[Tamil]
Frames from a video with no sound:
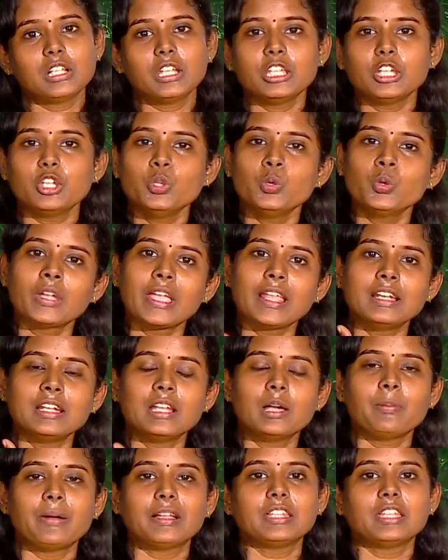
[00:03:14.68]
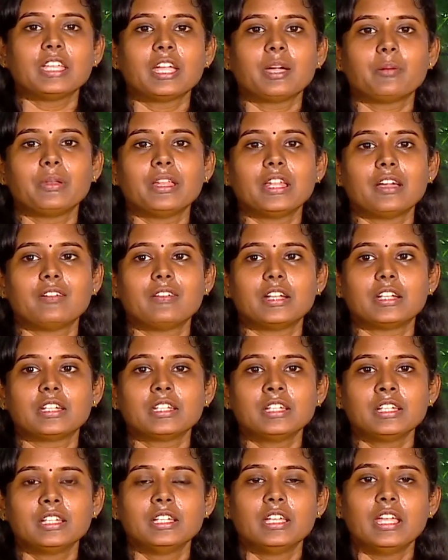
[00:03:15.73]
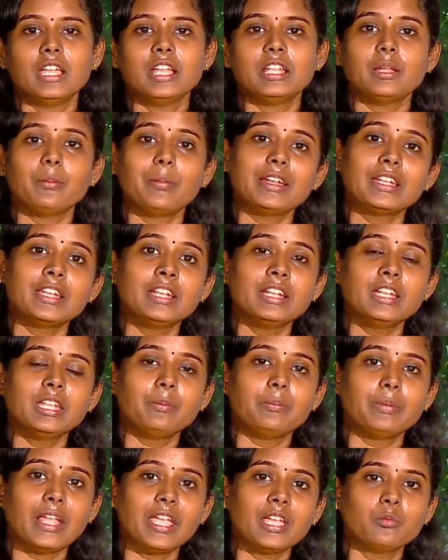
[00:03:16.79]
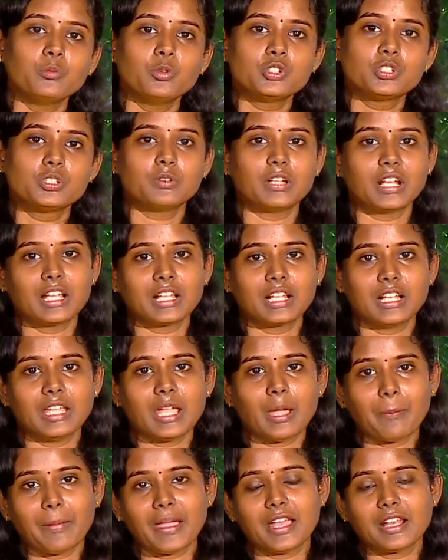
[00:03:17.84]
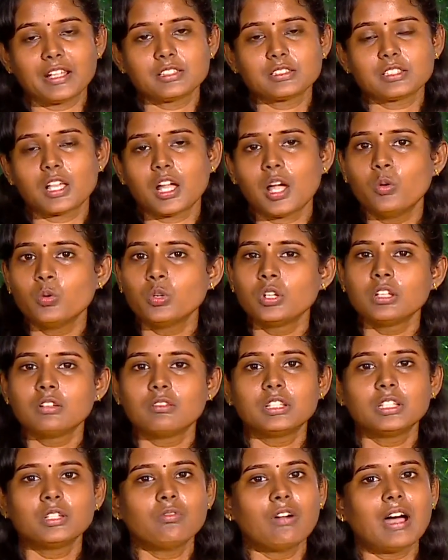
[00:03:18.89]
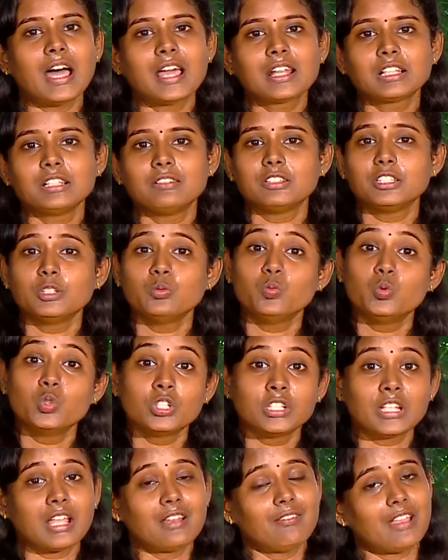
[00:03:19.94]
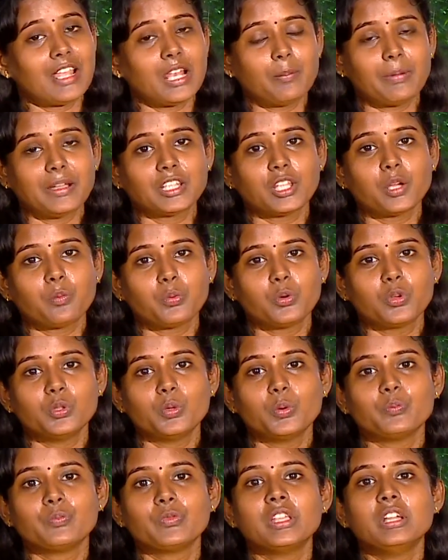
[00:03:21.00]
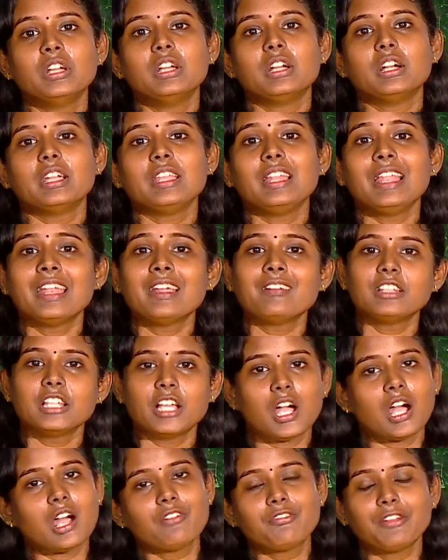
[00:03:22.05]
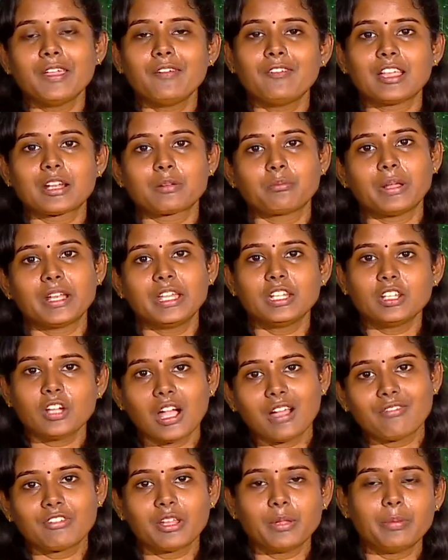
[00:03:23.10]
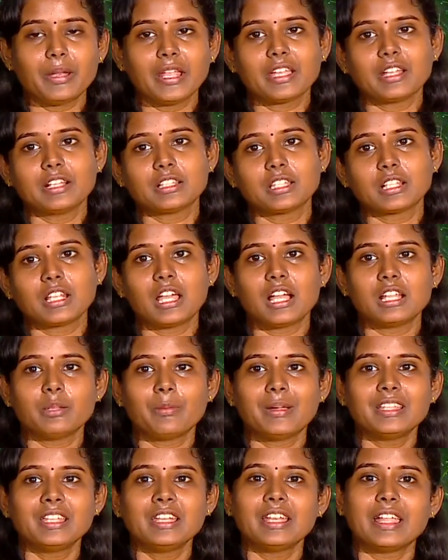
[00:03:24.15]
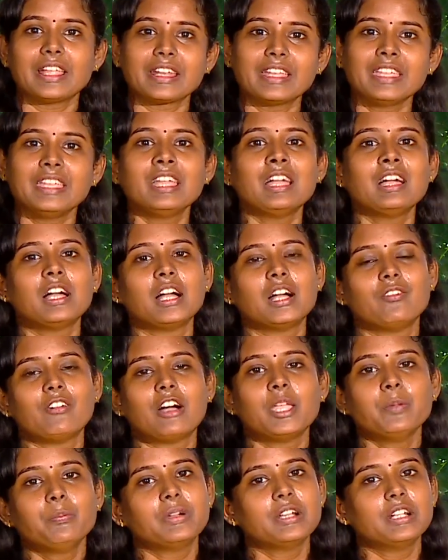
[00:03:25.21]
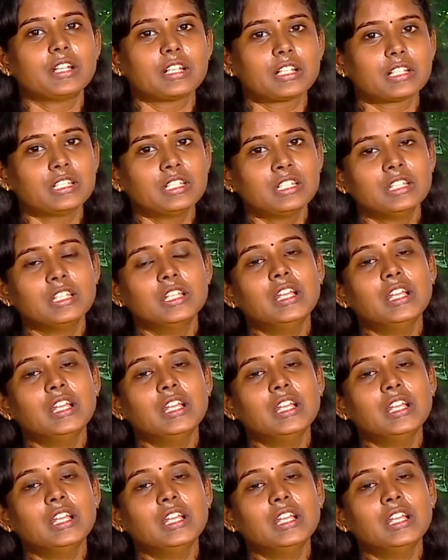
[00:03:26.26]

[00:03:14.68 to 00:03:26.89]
நீங்கள் யூகேலலாம் பார்த்தீங்க அப்படின்னா வந்துட்டு இந்த மெட்டர்னிட்டி பிரேக் முடிச்சுட்டு வராங்க இல்லையா பேரண்ட்ஸ் அவங்களுக்கு வந்து வாரத்தில் வந்து மூணு நாள் வேலை பார்த்தா போதும் இல்லைனா வந்து ஹாஃப் டே ஒர்க் பண்ணிவிட்டு ஹாஃப் டே பிரேக் எடுத்துக்கலாம் அந்த மாதிரி நிறைய வாய்ப்புகள் இருக்குது